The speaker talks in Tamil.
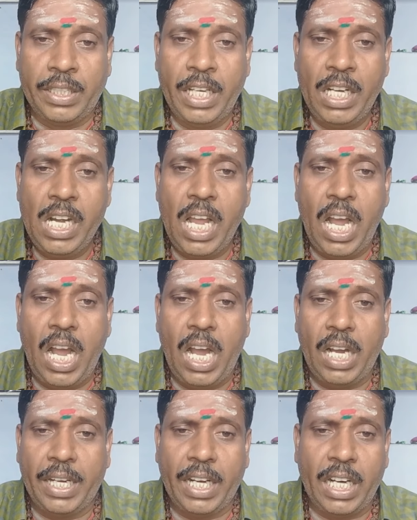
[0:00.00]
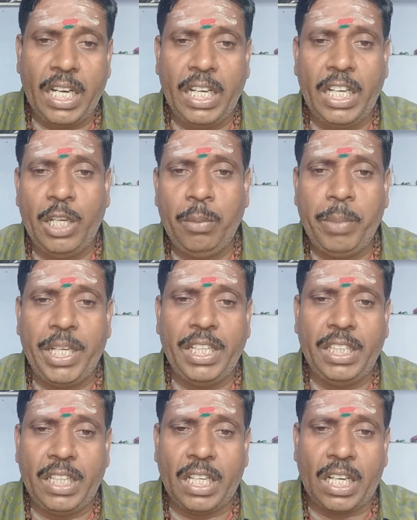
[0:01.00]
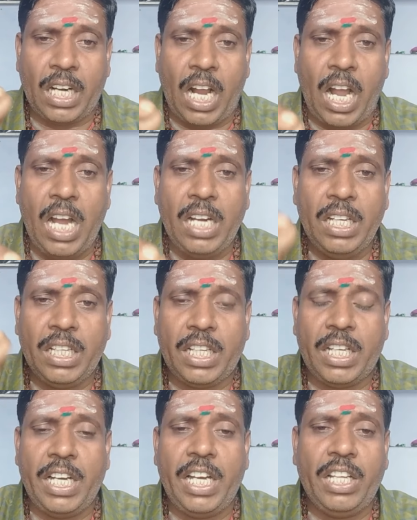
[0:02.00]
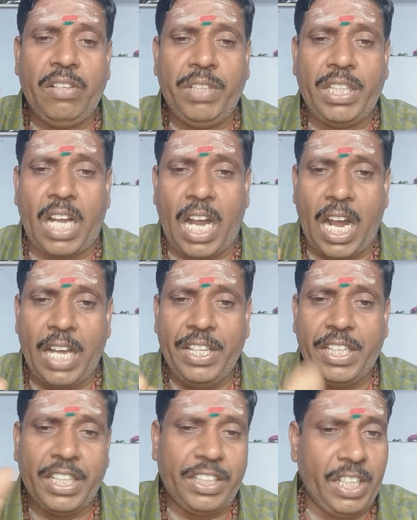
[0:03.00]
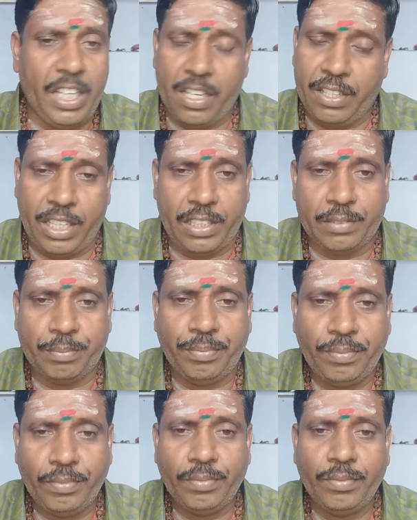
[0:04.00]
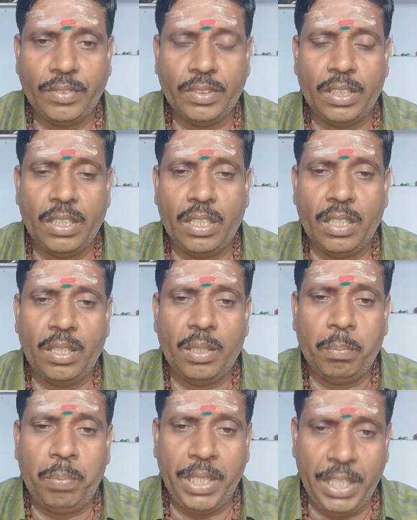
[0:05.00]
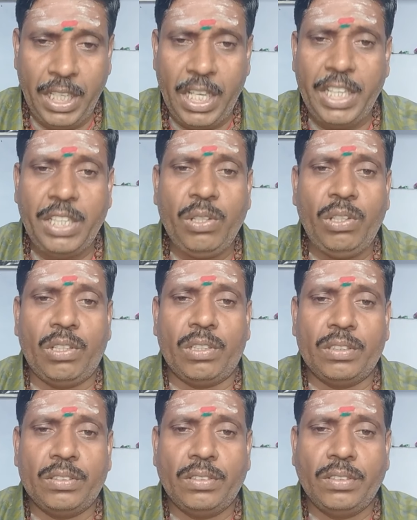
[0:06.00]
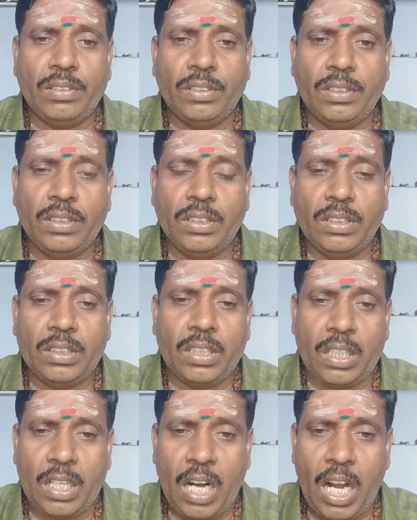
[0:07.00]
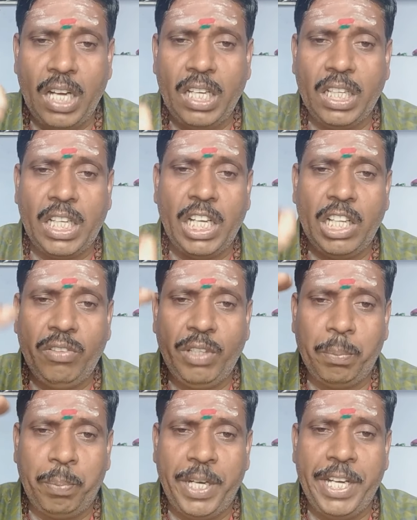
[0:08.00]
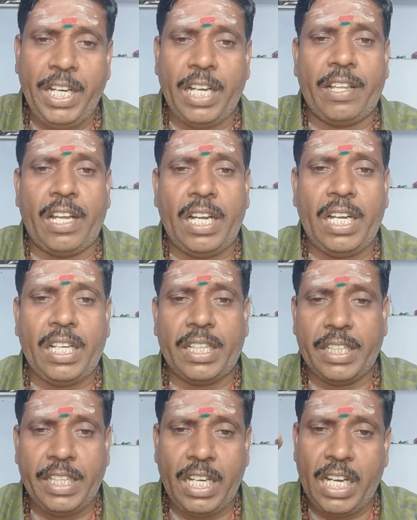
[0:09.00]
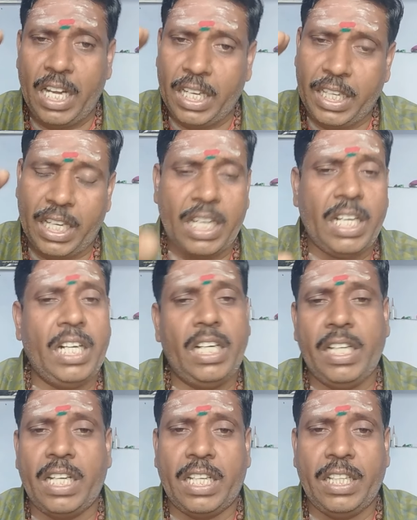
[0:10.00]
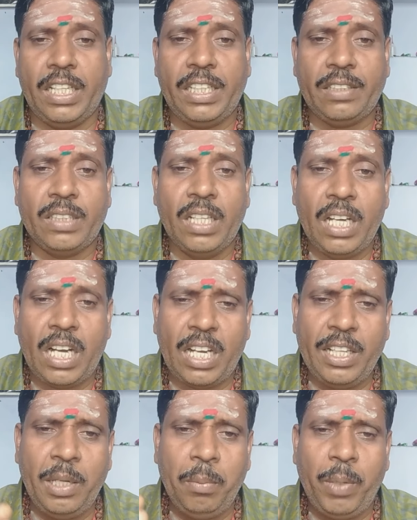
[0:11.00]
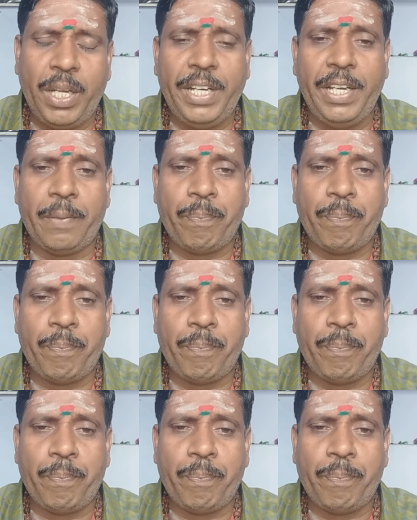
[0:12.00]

எல்லா கிரகங்களுமே இந்த ராகு கேதுவின் ஆதிக்கத்தில் இருந்தது இப்ப இன்னைக்கும் ராகு கேதுவின் பிடியில தான் எல்லா கிரகங்களும் இருக்குது அதே மாதிரி